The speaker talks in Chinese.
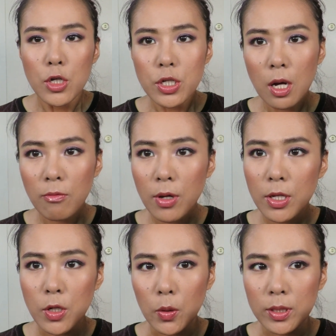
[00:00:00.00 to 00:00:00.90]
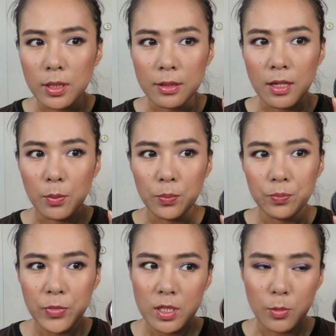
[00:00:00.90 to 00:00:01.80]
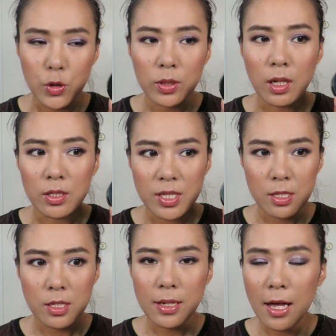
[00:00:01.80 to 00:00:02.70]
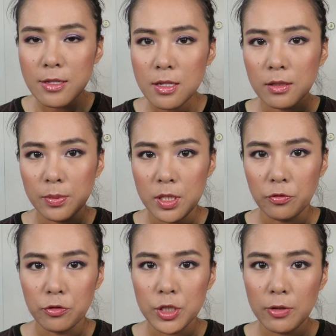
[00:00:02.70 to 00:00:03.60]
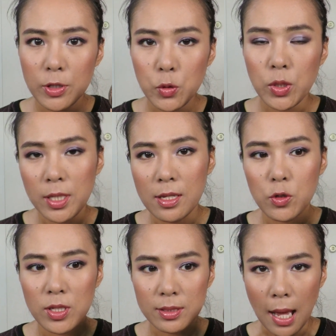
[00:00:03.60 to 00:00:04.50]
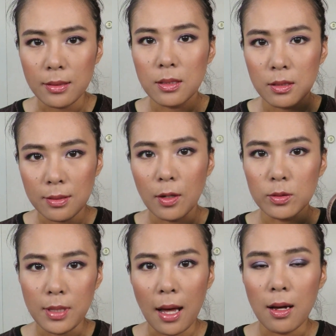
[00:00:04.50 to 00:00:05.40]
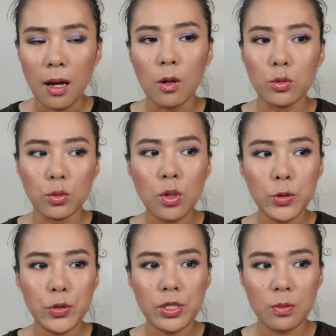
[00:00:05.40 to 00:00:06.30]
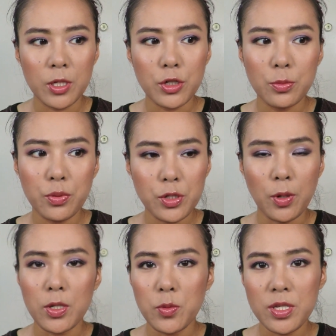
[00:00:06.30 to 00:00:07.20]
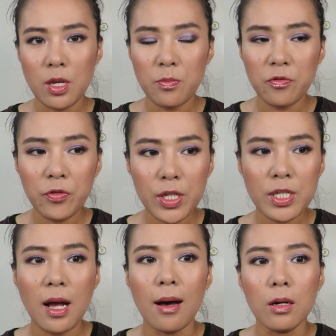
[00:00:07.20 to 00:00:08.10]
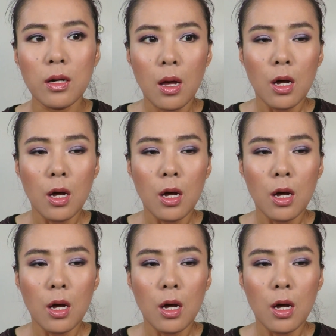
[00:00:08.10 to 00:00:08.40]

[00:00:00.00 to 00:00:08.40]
稍微有一点点怎么说呢，极干性的皮肤稍微注意一点，就是你打底一定要打好。如果就是你平时不喜欢用一些非常